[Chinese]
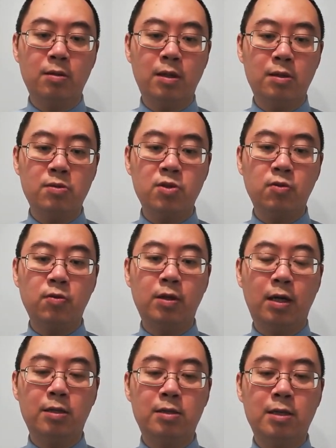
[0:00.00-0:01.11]
跟随
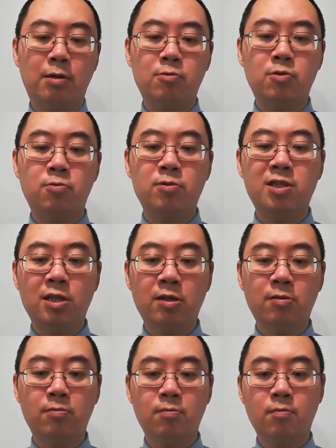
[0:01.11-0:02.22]
他的脚中行。